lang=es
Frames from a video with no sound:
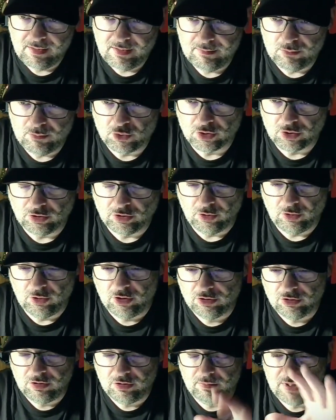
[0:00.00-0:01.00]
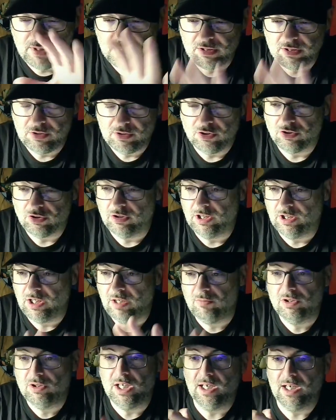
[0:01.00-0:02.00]
Busco todos los nombres, los
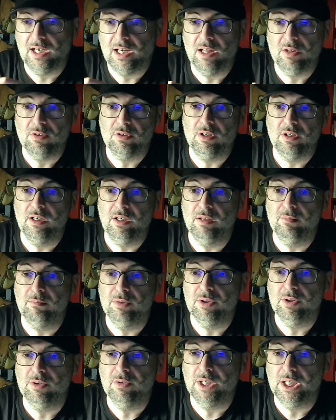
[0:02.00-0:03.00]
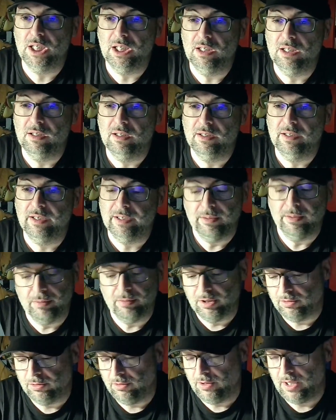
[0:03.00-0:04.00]
sorteamos y al ganador le envío el,
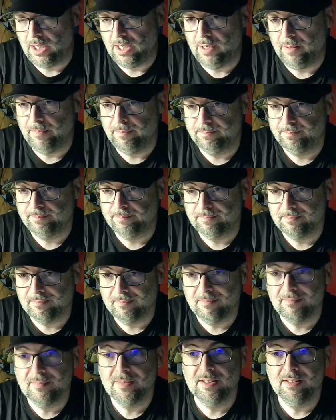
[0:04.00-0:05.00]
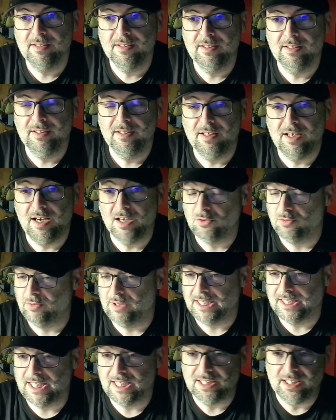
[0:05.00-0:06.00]
librito a, a su
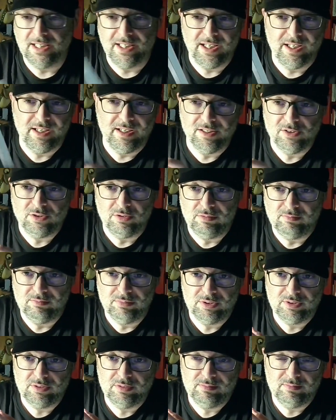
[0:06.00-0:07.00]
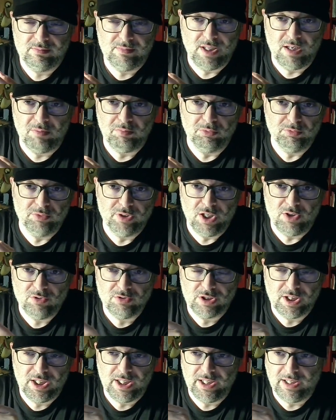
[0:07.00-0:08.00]
casa. Así que eso, pues,
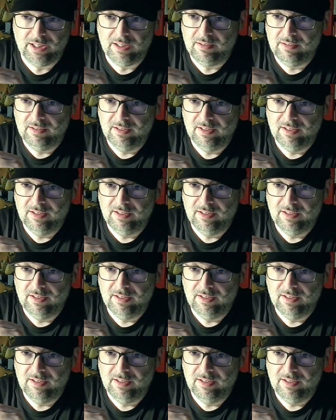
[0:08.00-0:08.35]
apuntaos que,